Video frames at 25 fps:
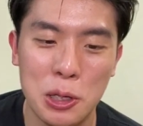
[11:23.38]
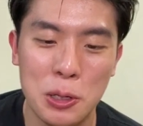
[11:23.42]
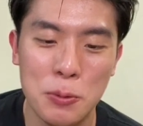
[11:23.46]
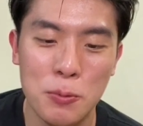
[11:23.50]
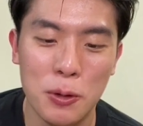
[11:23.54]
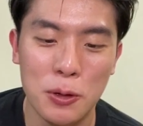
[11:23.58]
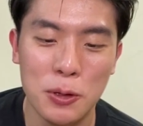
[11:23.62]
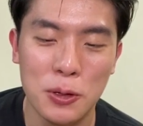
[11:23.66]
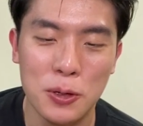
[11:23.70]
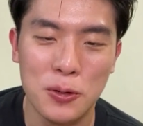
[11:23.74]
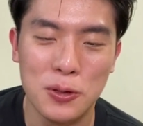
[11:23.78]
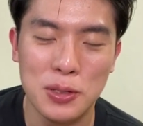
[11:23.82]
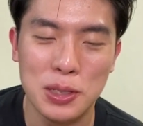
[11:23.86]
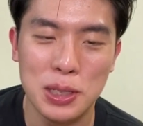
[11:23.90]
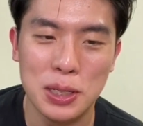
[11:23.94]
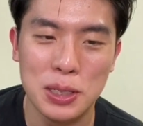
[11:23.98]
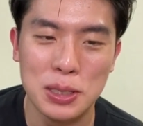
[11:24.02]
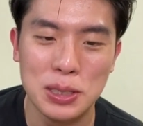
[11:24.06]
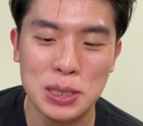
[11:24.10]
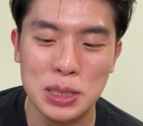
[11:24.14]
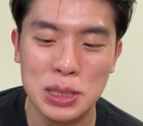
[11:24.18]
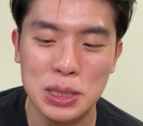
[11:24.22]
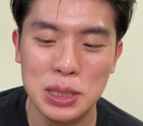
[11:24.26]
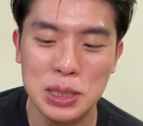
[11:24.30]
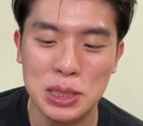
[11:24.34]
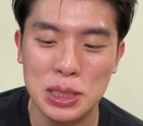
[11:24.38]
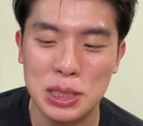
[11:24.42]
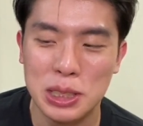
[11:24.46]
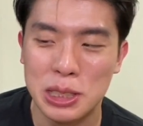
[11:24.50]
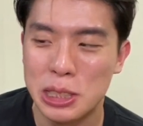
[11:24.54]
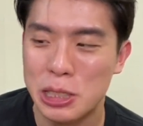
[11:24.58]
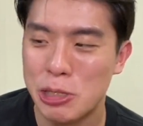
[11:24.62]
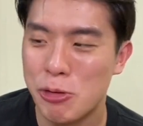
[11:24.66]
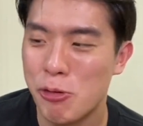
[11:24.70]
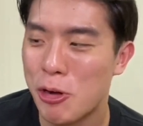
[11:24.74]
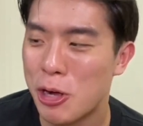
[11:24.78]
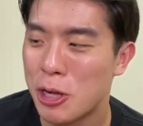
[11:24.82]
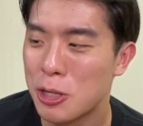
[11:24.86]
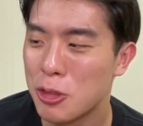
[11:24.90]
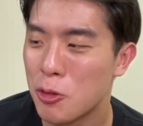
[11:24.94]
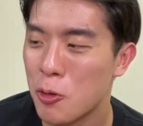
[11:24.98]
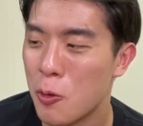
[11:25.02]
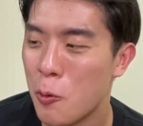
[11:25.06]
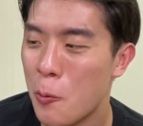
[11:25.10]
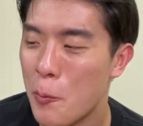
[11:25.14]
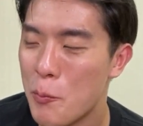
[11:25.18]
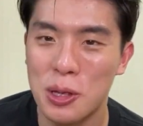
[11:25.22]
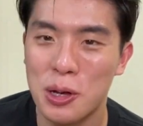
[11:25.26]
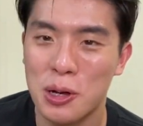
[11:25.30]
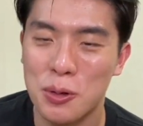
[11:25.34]
이번 영상을 찍는 이유가
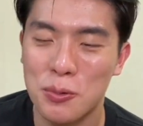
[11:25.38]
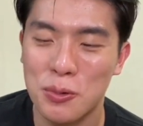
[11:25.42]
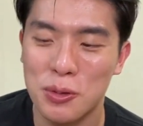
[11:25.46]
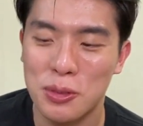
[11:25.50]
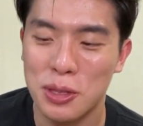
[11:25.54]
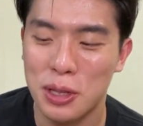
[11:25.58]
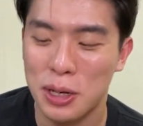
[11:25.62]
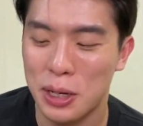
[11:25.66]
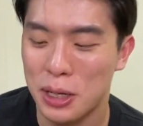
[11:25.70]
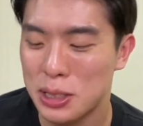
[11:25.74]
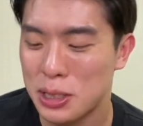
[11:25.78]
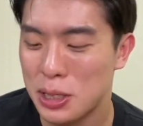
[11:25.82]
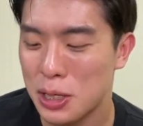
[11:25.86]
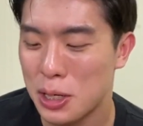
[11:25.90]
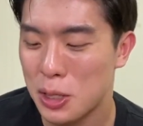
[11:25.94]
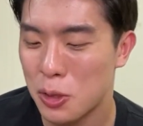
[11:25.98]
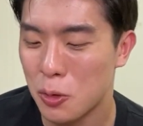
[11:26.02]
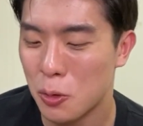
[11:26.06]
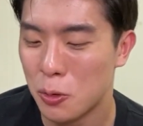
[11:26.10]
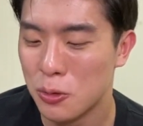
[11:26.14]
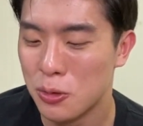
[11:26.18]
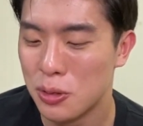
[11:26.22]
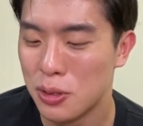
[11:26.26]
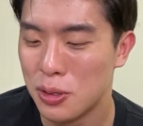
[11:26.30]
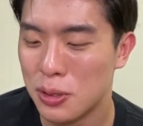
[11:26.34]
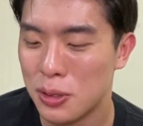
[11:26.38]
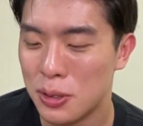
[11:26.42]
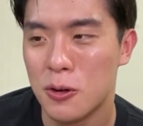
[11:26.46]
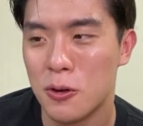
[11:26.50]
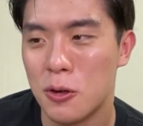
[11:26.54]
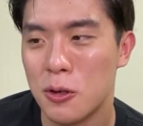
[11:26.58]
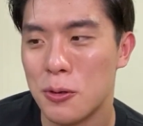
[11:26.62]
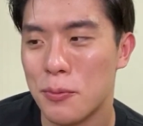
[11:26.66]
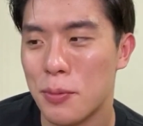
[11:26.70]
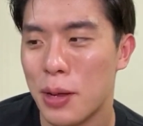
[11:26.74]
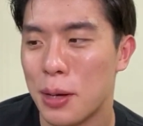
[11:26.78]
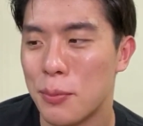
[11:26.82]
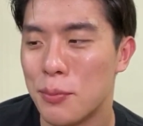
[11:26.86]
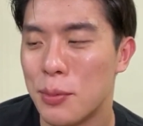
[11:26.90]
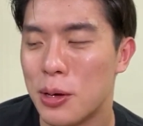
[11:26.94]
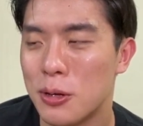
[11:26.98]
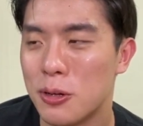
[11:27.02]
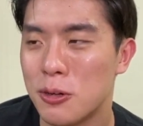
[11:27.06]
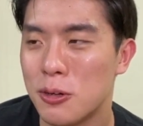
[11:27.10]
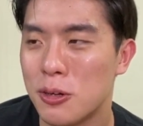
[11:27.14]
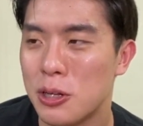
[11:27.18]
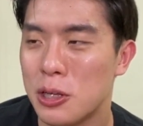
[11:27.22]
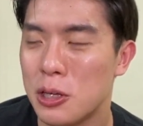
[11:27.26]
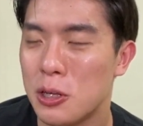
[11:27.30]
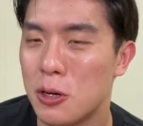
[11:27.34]
또 여러분들께 제가 돈을 거의
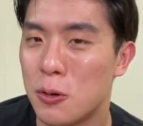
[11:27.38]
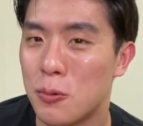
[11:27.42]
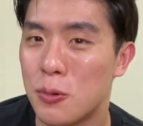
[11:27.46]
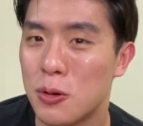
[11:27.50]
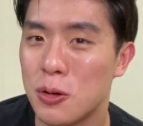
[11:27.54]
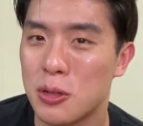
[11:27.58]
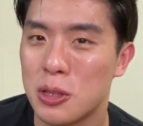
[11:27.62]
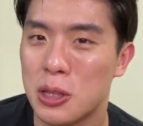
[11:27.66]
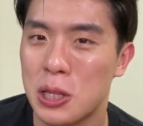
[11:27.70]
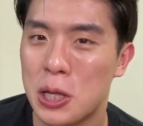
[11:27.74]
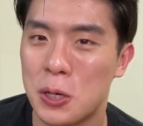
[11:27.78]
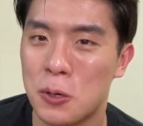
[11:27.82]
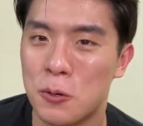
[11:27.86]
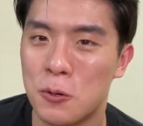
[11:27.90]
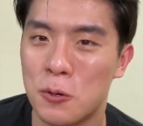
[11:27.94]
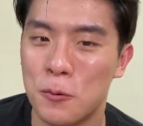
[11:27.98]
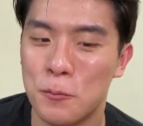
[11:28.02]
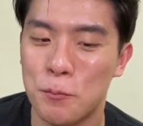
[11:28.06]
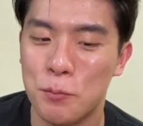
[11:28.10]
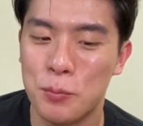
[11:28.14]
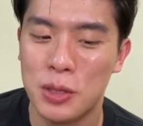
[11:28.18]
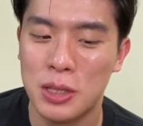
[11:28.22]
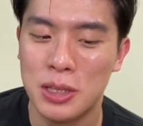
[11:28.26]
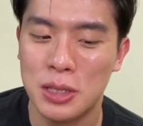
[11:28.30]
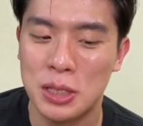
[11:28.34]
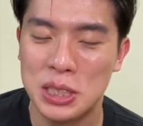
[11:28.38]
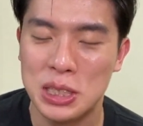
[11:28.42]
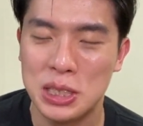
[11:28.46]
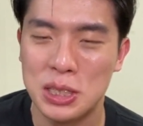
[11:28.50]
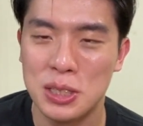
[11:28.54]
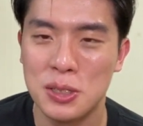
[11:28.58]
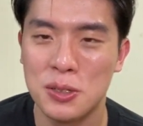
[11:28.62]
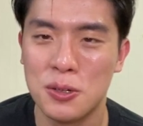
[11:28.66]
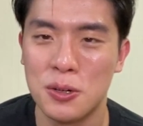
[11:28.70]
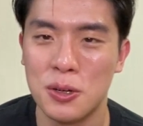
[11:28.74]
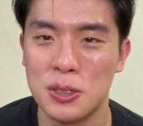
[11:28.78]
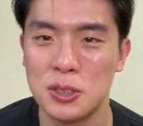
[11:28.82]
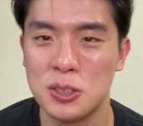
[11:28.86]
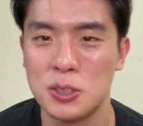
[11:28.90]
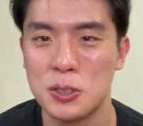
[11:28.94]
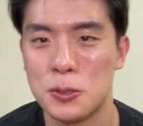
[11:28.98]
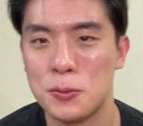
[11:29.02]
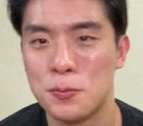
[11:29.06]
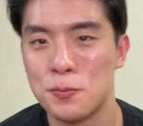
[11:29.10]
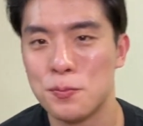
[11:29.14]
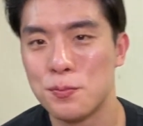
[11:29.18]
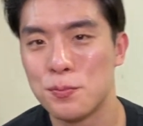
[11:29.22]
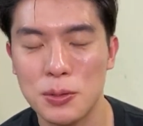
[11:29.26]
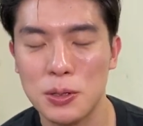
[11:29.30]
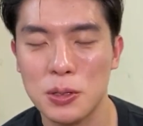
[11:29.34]
100만원을 잃어버렸다고 찍는
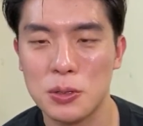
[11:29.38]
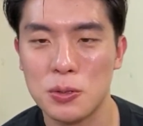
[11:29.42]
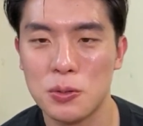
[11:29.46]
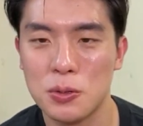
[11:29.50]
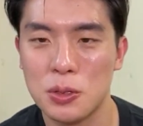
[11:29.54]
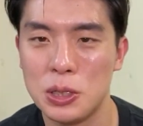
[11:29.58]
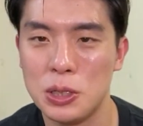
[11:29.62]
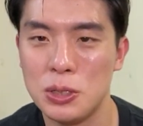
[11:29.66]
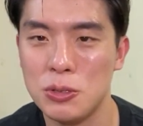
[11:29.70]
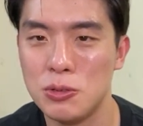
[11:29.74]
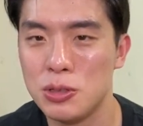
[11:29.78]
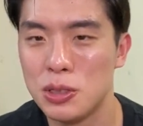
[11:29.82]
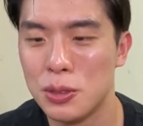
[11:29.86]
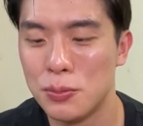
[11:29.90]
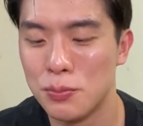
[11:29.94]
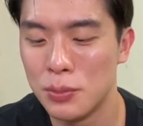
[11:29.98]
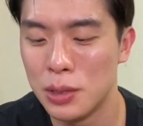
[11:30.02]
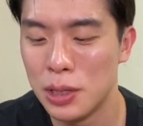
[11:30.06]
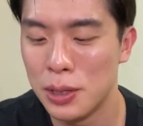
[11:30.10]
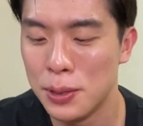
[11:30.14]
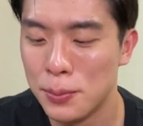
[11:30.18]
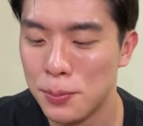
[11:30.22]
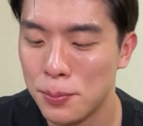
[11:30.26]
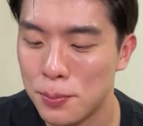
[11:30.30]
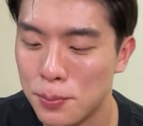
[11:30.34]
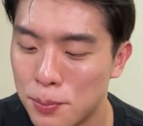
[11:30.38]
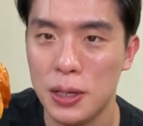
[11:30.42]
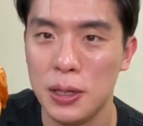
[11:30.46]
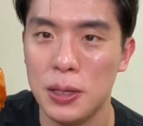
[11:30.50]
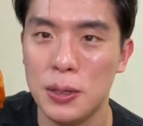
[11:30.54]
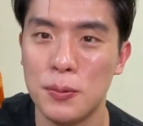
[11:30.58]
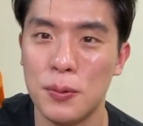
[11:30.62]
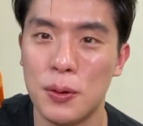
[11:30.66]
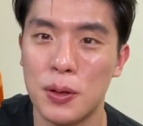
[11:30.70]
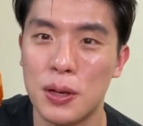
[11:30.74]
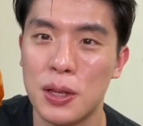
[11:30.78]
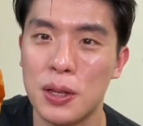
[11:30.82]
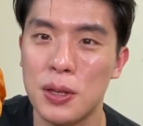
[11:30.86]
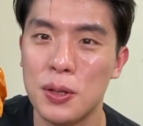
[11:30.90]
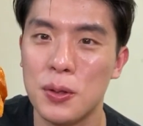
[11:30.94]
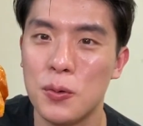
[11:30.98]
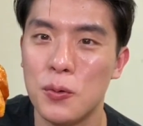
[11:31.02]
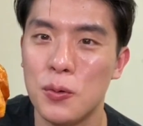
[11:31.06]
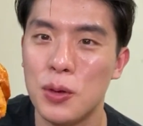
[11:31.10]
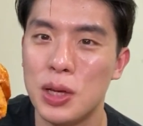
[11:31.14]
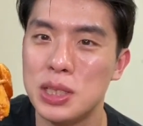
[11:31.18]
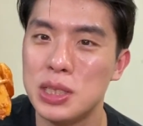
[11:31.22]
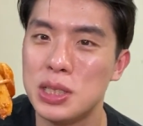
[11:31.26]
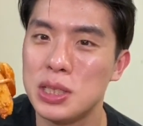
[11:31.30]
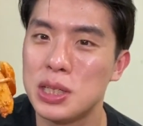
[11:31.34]
거였죠 그게 또 기운이 없네 이번엔
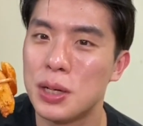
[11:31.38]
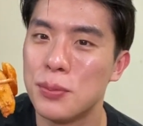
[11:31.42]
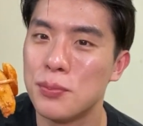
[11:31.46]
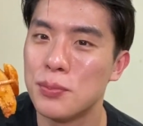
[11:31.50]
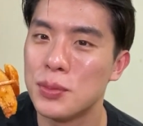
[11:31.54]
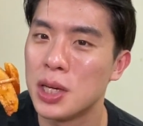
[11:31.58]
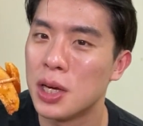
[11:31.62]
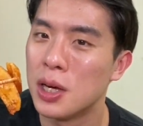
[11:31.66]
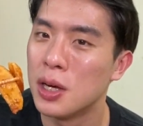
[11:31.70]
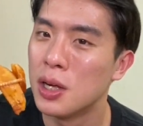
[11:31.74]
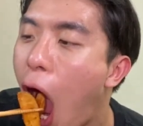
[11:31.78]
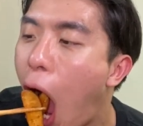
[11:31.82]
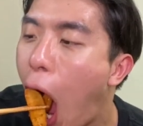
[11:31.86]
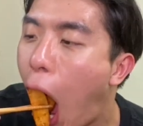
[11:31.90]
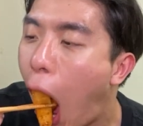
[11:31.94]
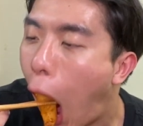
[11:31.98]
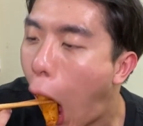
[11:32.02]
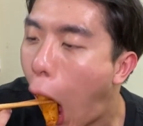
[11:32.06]
외지 감자